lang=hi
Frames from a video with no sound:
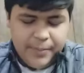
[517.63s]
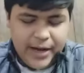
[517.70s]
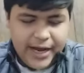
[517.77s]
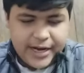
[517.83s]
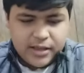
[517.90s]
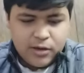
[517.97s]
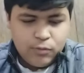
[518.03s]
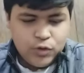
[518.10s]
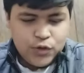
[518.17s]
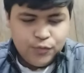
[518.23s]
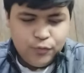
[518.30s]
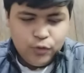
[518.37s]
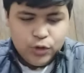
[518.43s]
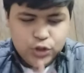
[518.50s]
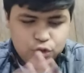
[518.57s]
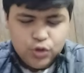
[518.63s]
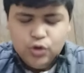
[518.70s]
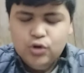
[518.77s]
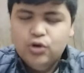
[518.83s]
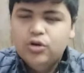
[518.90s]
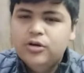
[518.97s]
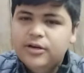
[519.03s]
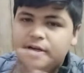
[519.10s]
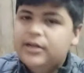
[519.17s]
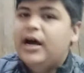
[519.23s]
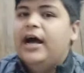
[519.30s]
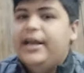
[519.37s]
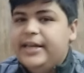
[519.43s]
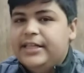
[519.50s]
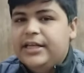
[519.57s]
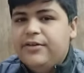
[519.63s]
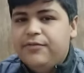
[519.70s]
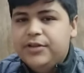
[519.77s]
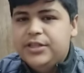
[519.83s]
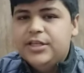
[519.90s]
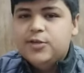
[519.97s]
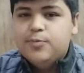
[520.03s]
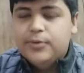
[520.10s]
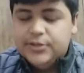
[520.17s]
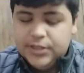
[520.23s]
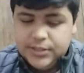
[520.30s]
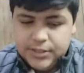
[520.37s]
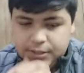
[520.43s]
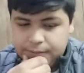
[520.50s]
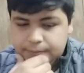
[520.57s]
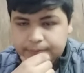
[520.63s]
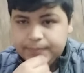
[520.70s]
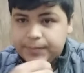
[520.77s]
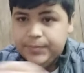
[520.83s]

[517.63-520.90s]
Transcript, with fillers: के बाहर के कुछ फ़ोन जो आने थे विद दिस प्रोसेसर